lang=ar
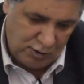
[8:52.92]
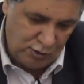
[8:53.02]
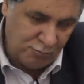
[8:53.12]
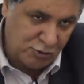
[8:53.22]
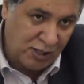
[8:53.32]

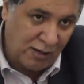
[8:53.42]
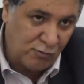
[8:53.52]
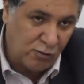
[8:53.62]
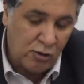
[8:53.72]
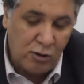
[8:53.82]
اليوم اش
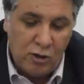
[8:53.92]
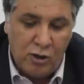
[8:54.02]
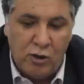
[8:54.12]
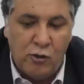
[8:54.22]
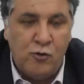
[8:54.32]
نعمل
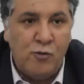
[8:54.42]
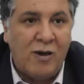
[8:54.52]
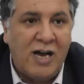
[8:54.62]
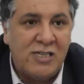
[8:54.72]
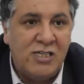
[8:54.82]
اليوم
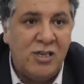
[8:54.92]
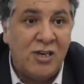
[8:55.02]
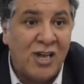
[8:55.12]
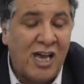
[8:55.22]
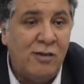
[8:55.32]
قاعدين
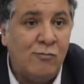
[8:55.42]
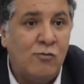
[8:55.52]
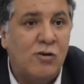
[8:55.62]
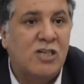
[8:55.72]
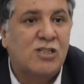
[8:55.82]

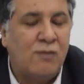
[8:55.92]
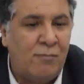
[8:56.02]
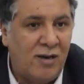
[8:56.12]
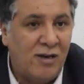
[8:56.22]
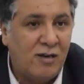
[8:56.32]
نقيموا اش
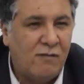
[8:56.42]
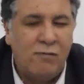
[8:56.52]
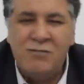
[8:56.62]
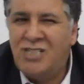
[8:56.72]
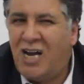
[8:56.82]
فما
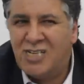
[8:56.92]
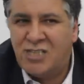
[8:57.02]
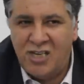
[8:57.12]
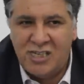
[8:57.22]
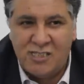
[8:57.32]
فما شي
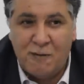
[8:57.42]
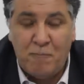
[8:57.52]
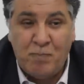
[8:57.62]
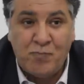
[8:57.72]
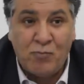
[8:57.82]
حاجه ناقصه
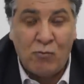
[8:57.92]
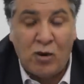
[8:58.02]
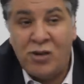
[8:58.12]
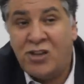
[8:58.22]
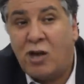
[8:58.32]

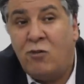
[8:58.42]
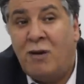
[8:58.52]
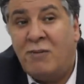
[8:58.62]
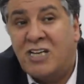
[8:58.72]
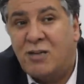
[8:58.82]
ندخلوا
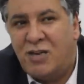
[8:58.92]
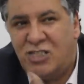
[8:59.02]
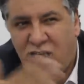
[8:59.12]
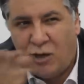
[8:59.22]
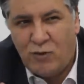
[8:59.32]
مع مكاتبنا
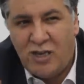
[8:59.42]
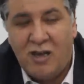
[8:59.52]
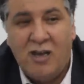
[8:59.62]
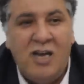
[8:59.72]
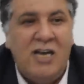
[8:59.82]

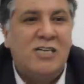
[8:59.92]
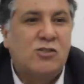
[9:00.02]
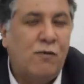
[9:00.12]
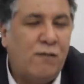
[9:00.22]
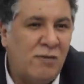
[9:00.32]
الجهويه
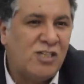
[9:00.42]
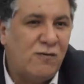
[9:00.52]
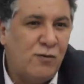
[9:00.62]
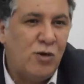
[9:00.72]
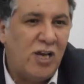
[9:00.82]
اسكو
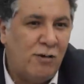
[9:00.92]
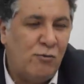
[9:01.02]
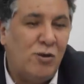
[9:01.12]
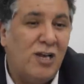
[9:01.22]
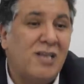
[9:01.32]
فماشي في ولايه
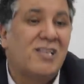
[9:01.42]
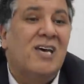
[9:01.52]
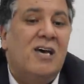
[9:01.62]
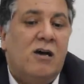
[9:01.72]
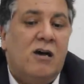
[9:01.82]
من الولايات
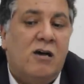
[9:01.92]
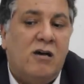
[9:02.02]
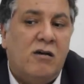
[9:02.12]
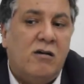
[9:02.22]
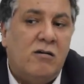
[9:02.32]

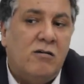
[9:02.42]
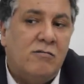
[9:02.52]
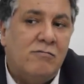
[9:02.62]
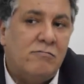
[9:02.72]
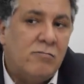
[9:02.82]
آآ آه، آآ
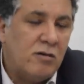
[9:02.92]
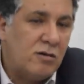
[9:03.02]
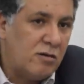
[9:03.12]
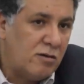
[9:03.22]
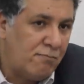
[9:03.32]

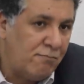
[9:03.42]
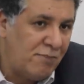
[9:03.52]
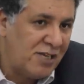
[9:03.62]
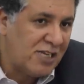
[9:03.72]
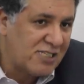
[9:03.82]
آه، آه،
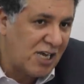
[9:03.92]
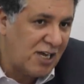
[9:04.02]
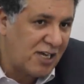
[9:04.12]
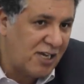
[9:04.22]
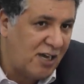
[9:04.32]
ماده
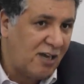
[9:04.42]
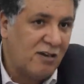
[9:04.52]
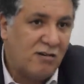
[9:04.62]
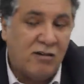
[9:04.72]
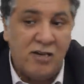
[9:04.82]
استهلاكيه
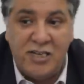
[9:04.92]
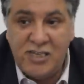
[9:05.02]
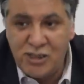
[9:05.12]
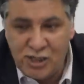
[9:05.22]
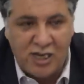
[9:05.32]

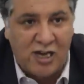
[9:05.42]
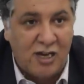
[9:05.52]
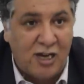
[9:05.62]
اللي جايه